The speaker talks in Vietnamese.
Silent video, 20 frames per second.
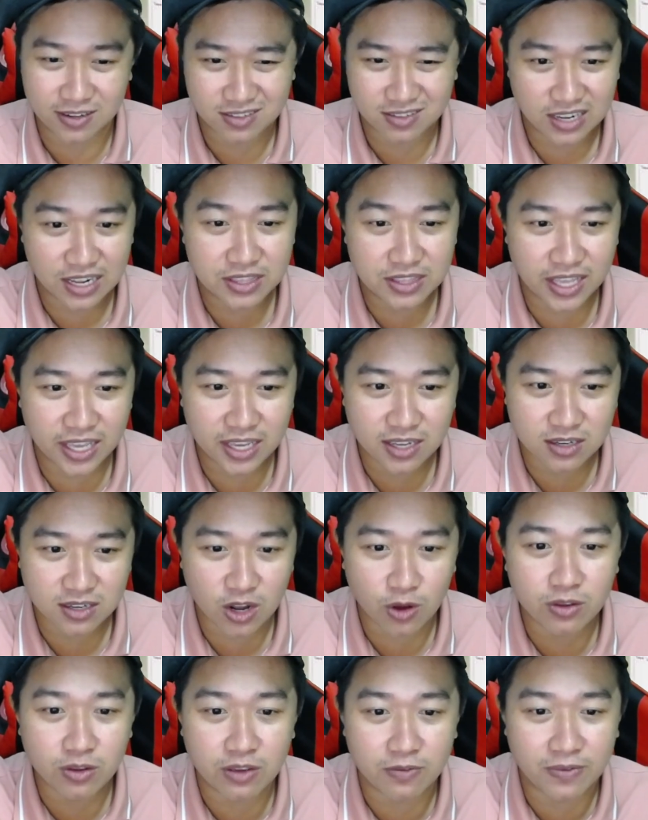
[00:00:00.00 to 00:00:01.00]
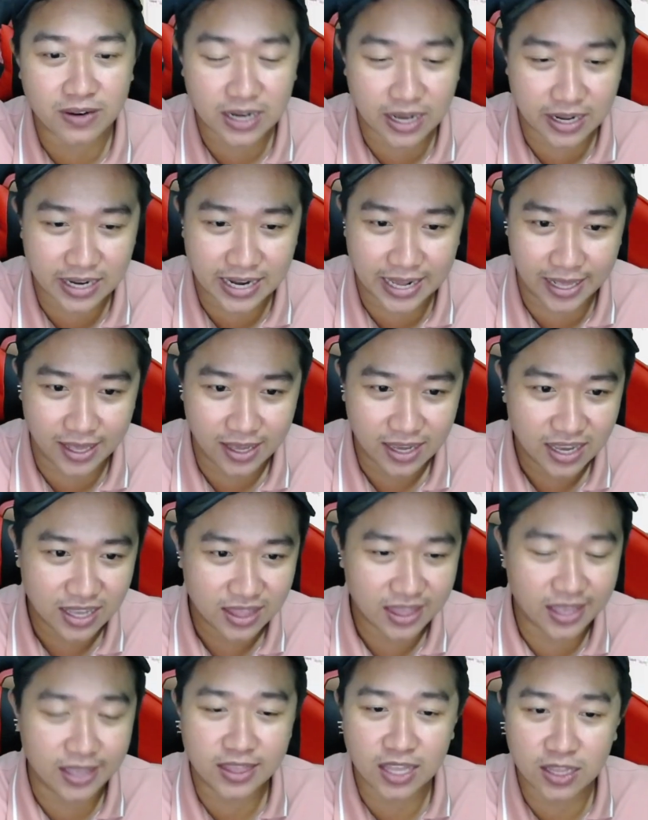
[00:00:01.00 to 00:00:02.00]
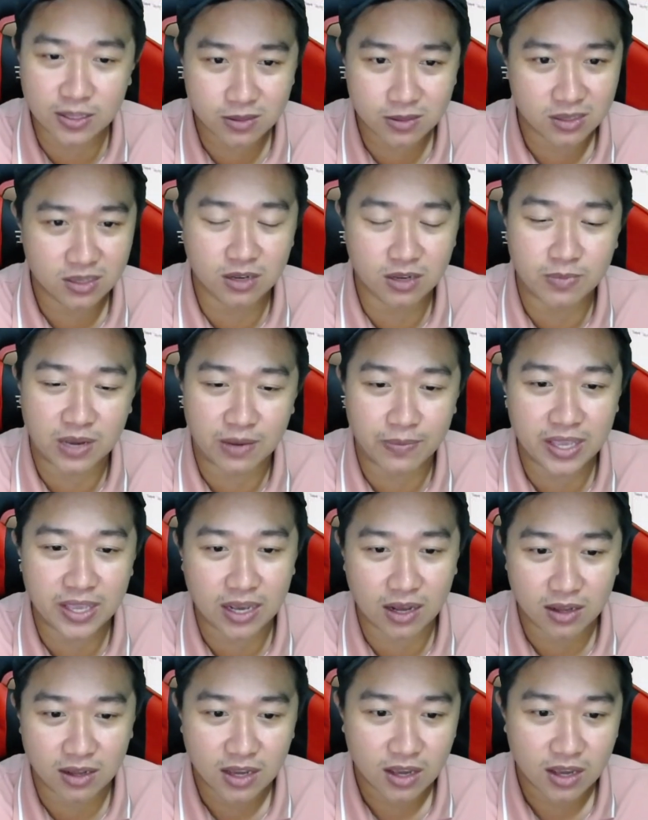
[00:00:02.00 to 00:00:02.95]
lên tiếng nói về vấn đề này thì tin nhưng mà bây giờ